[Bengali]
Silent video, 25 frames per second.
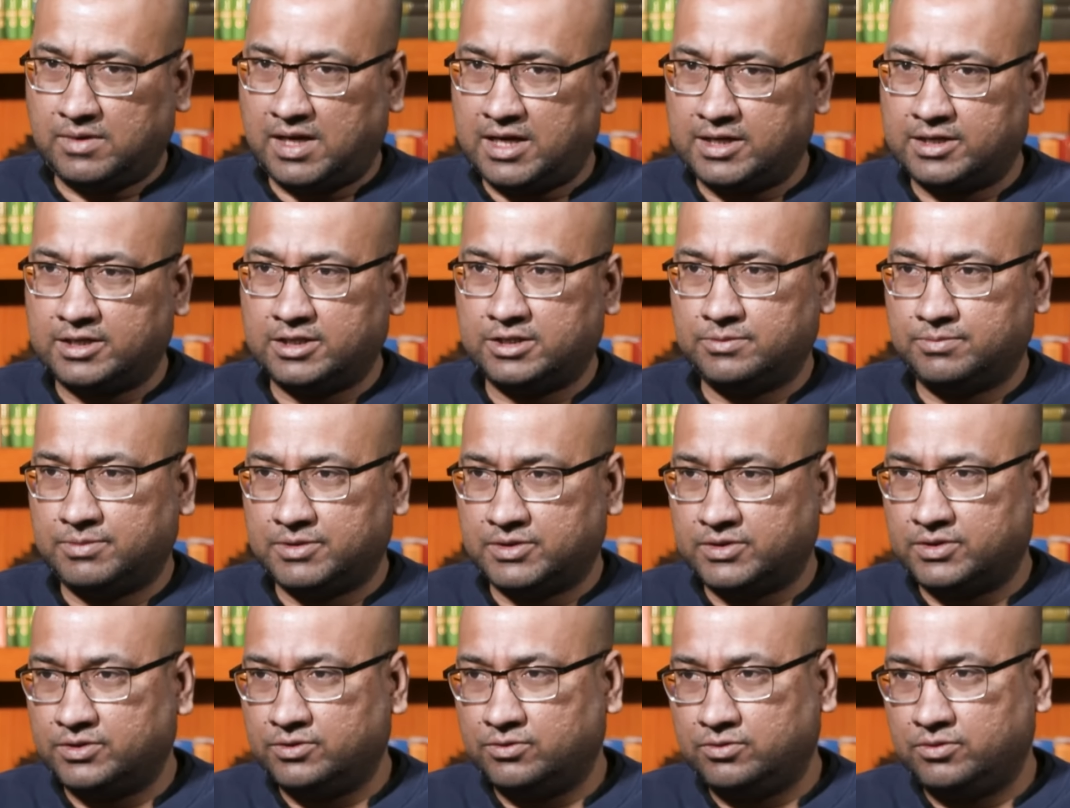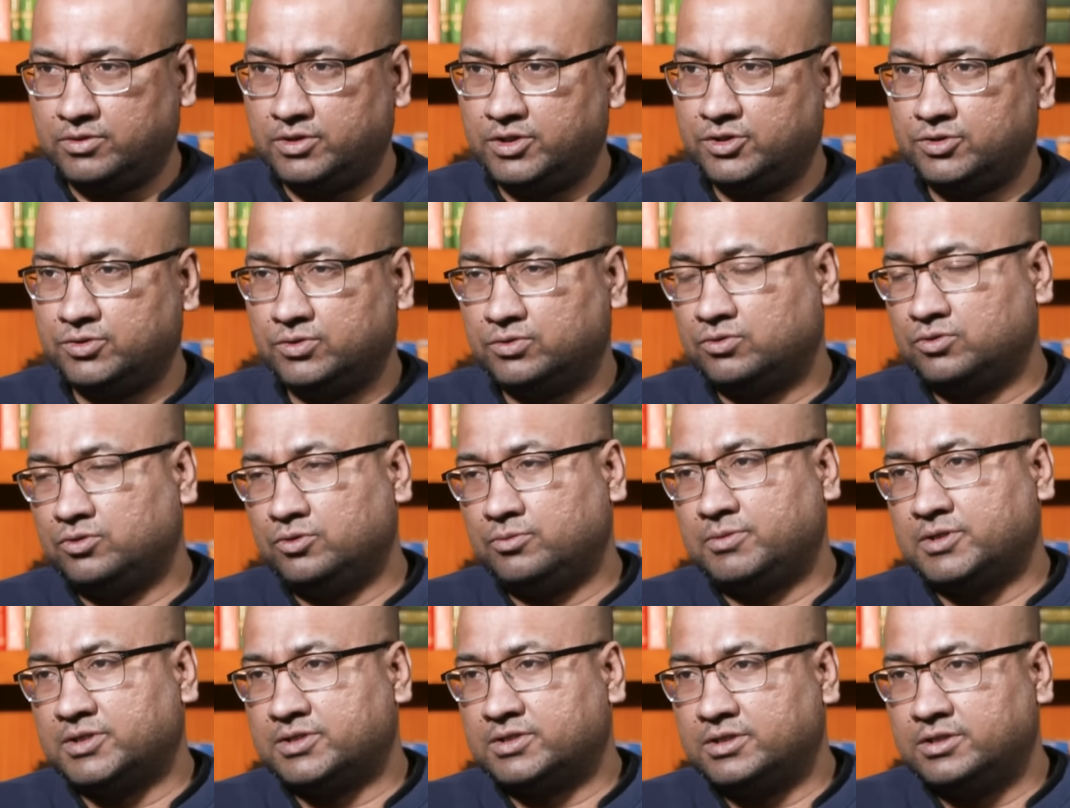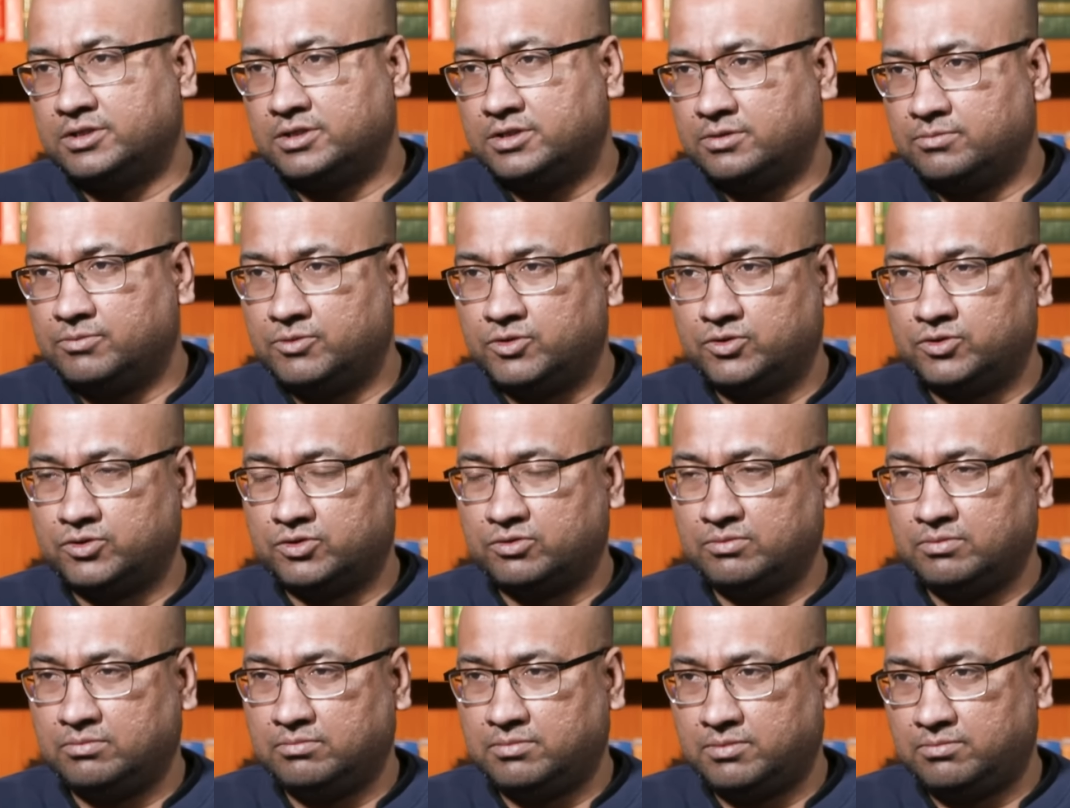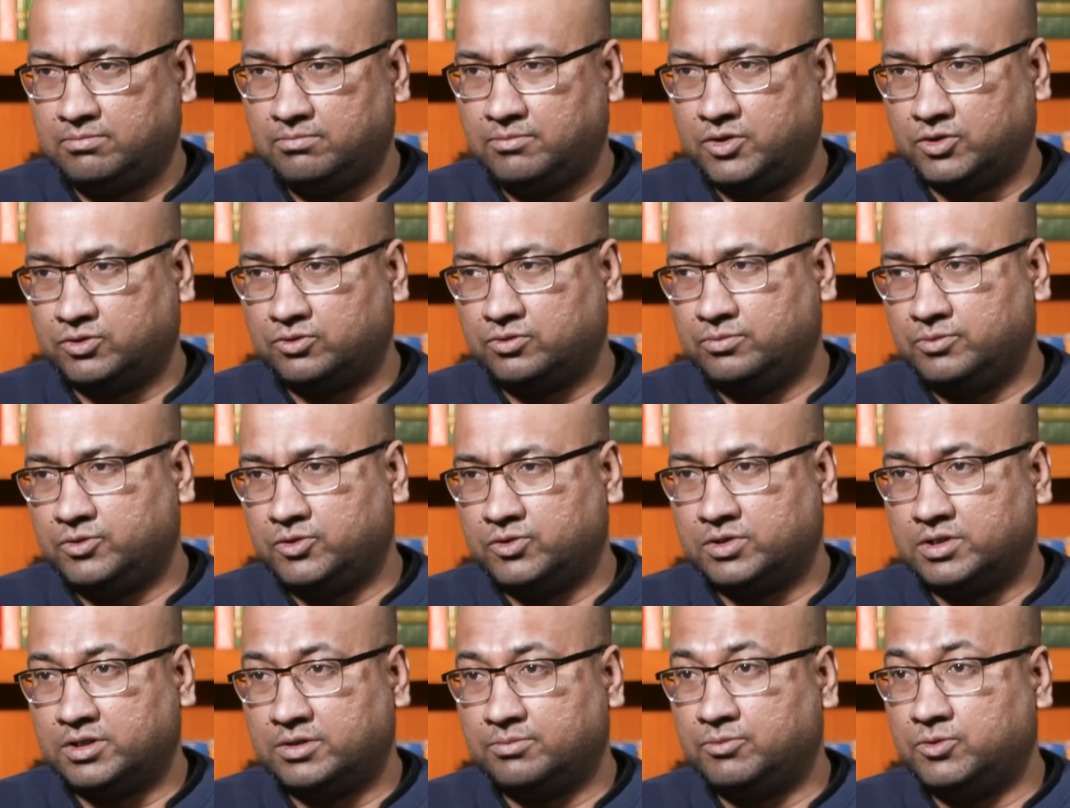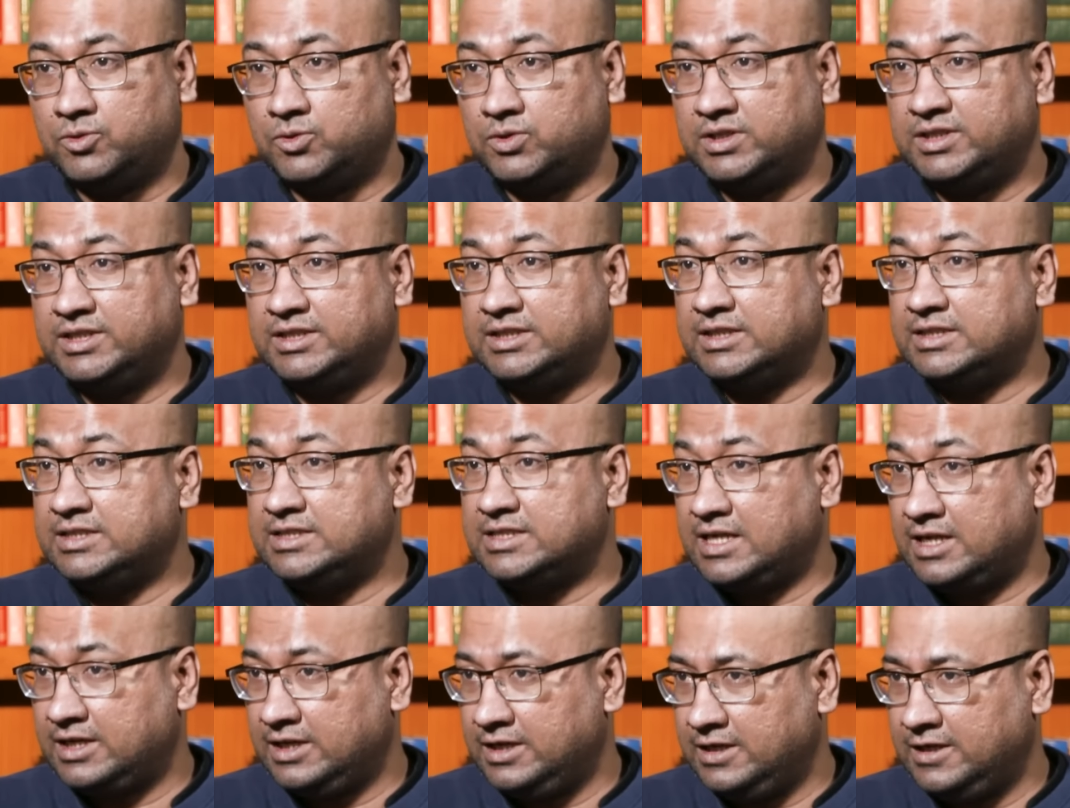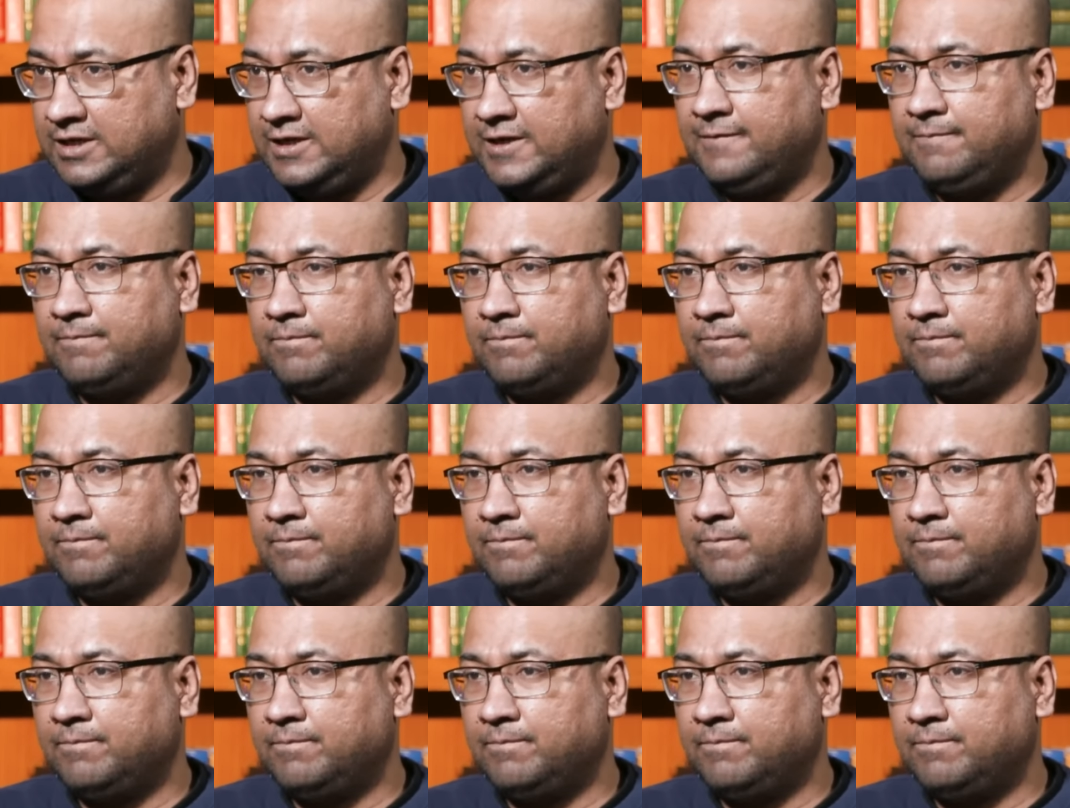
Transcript: আঠাশ পার্সেন্ট ধরি সত্তর পার্সেন্টের মতো ভোটার ভোট দিতে যান নাই